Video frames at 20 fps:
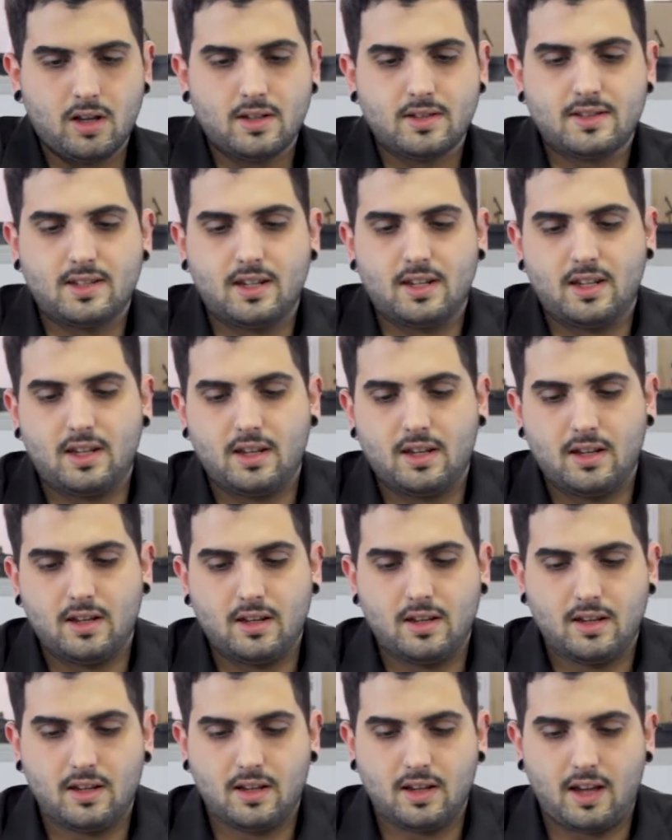Seria
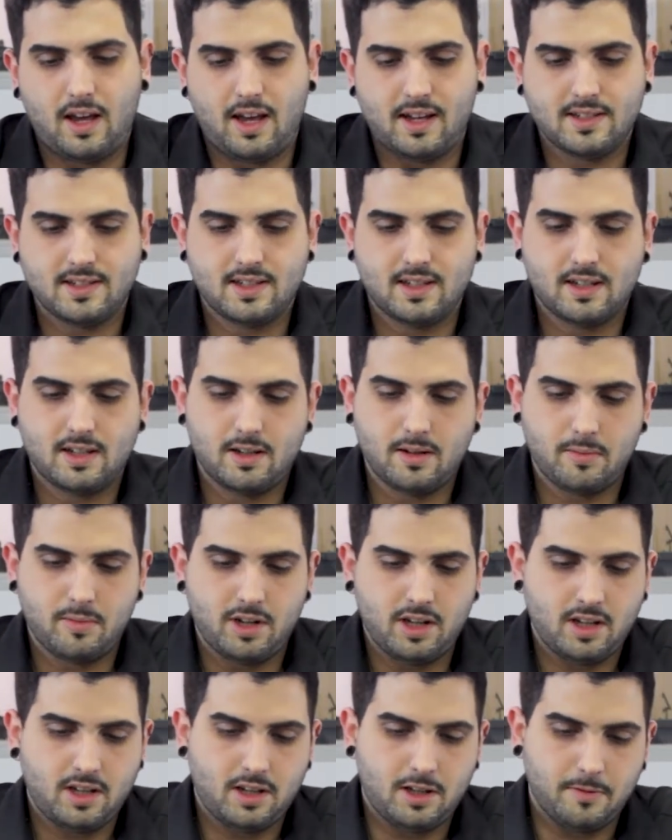essa
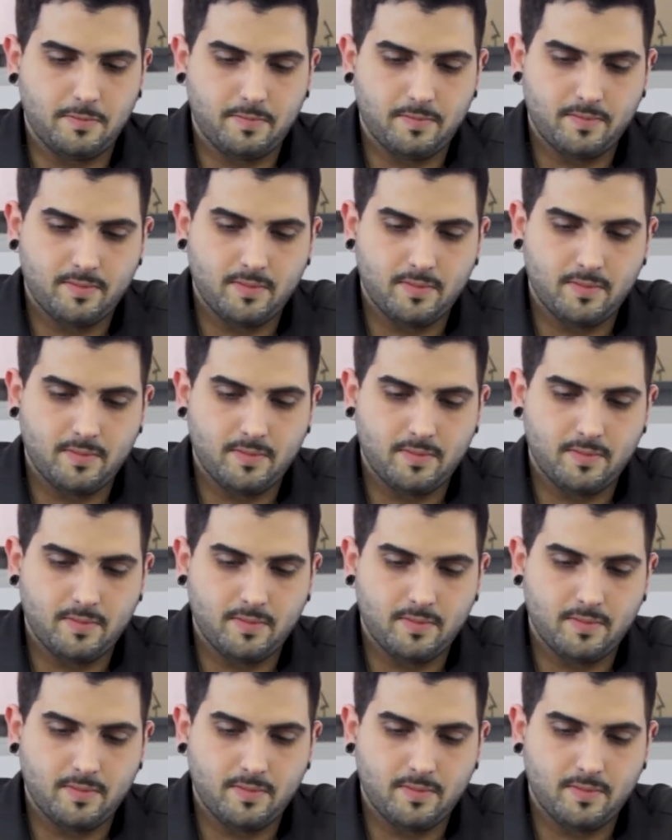câmera aqui.